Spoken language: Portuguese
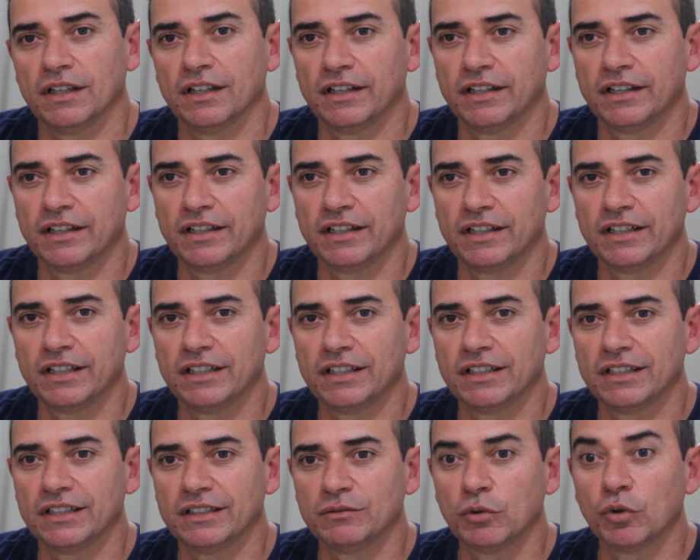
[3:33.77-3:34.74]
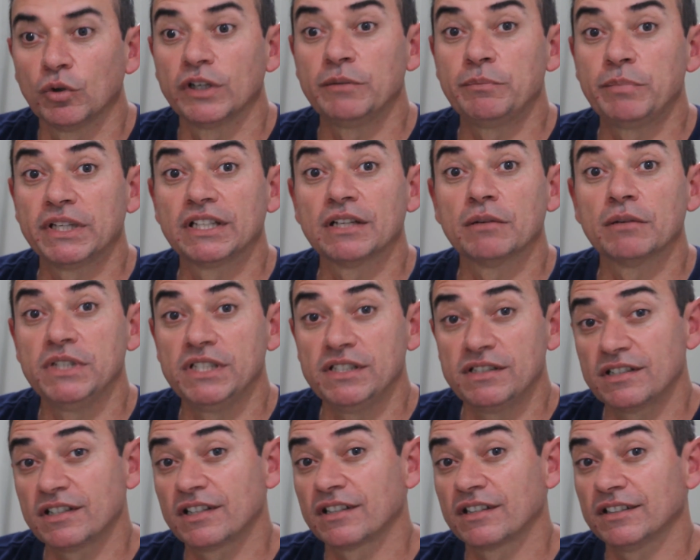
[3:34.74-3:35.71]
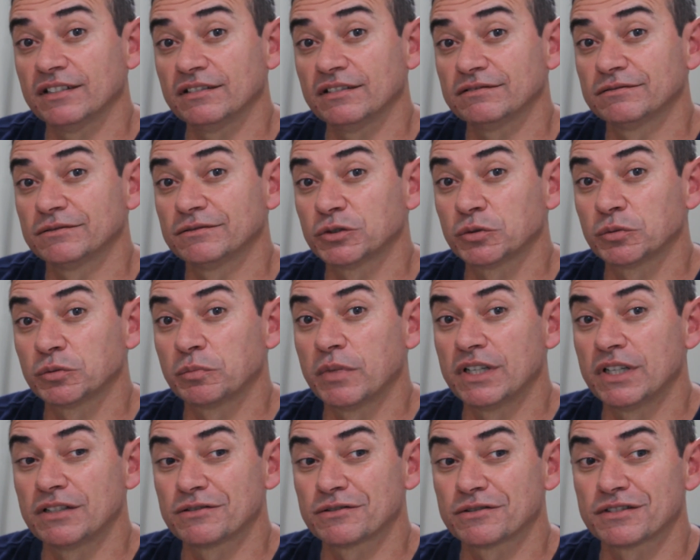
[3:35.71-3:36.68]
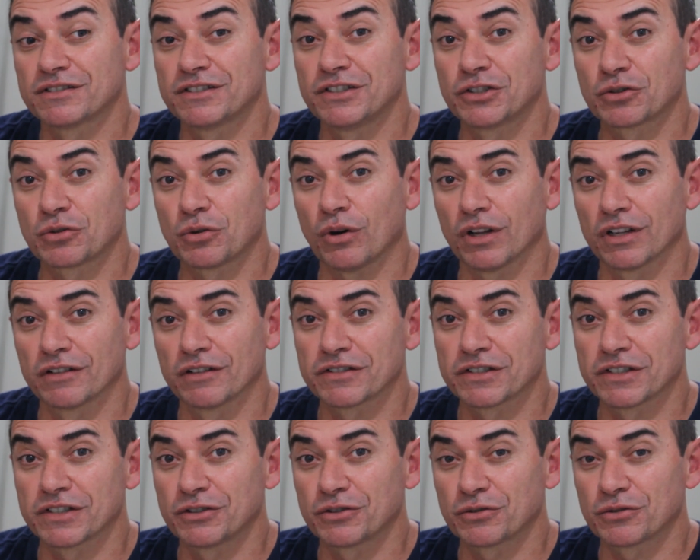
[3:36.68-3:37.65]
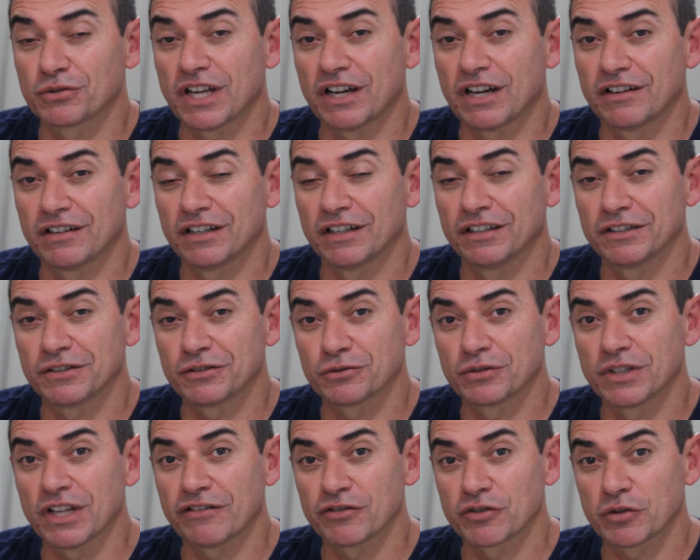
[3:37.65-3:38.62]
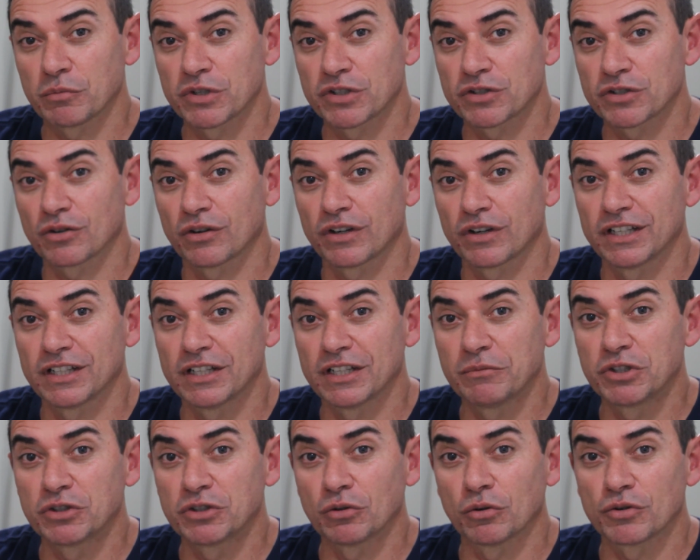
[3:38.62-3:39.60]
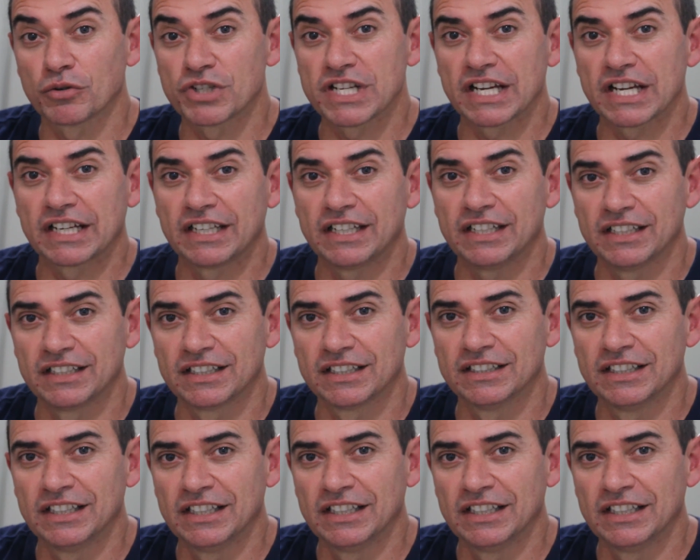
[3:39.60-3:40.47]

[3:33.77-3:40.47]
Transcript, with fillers: É uma Olimpíada mística, né? Nos bancos de escola você estudava, estudava sobre a história da mitologia grega